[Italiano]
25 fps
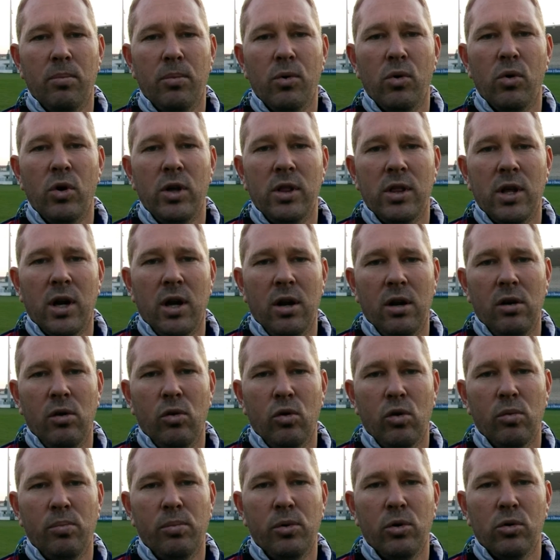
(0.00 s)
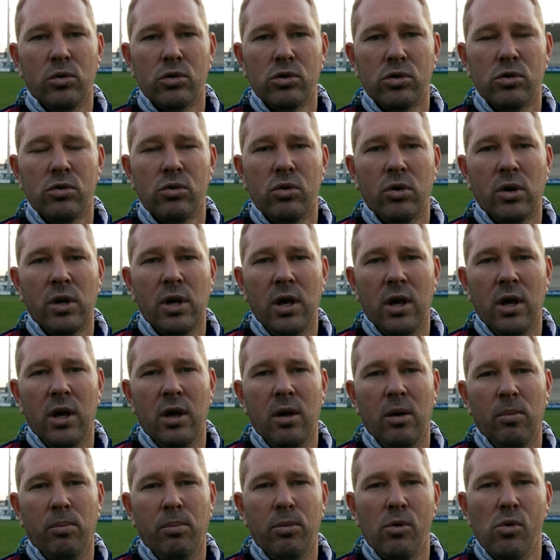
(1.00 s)
può entrare al loro posto,
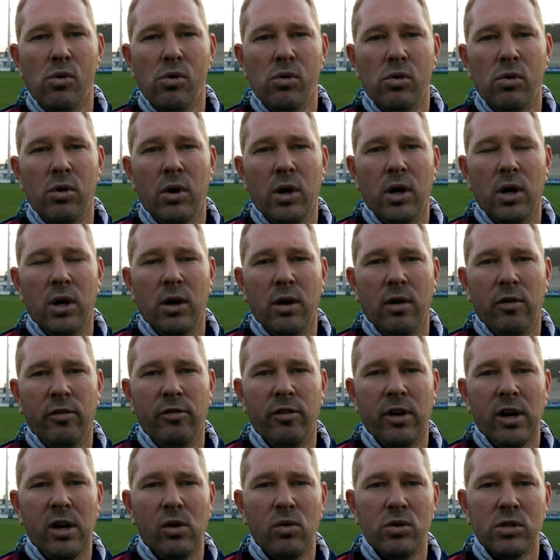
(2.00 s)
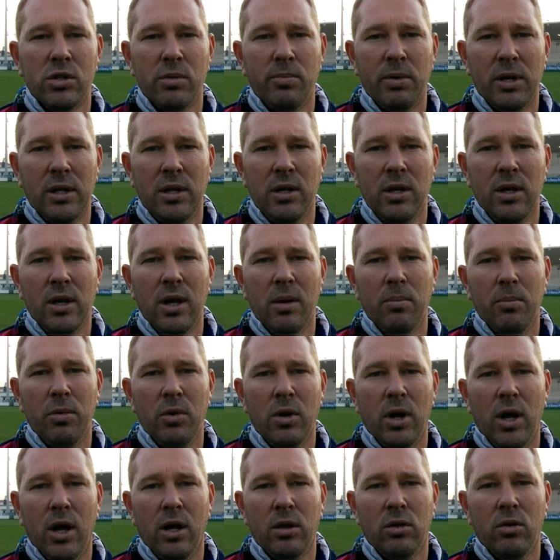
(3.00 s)
che può eh, fare questa partita di
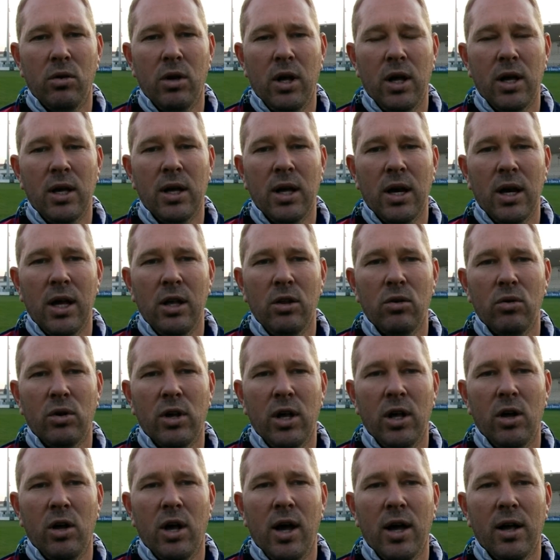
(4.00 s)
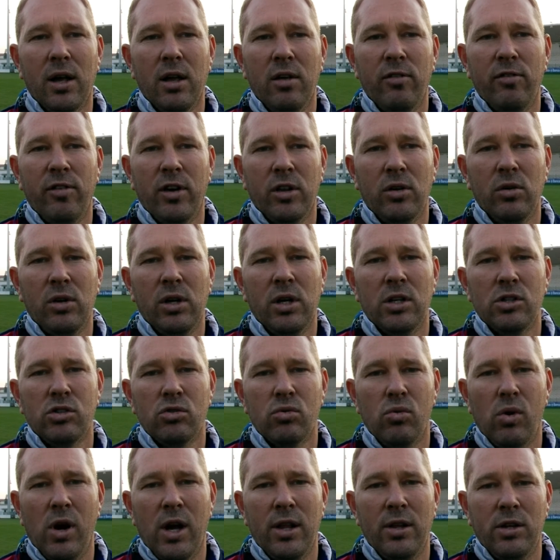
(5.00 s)
campionato e credo che anche il fatto che la
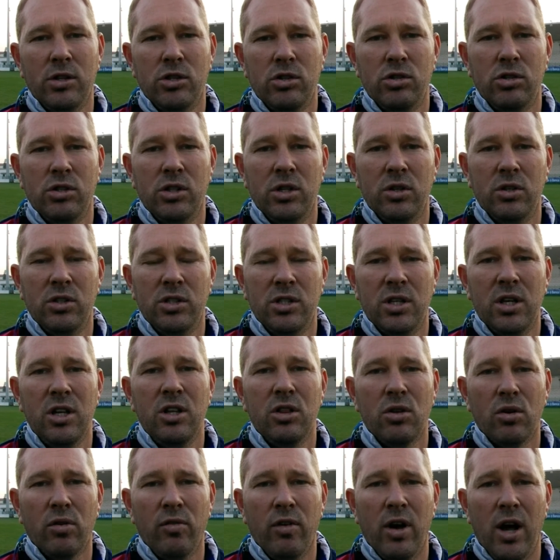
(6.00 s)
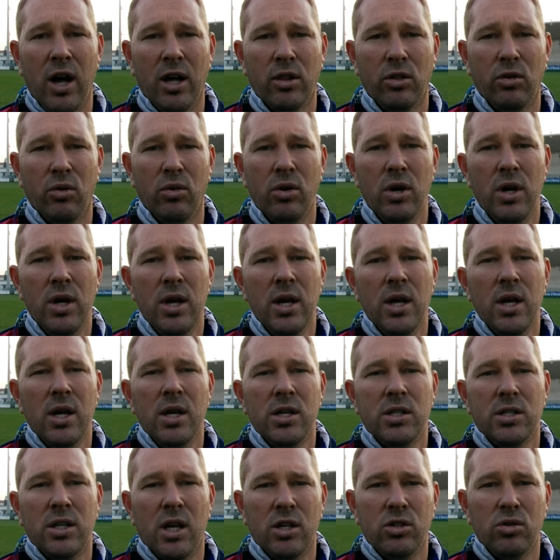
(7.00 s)
squadra si sia ritrovata,
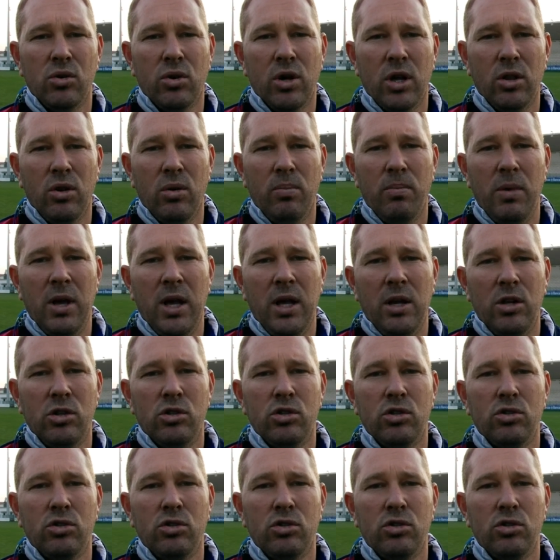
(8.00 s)
sta giocando bene, ci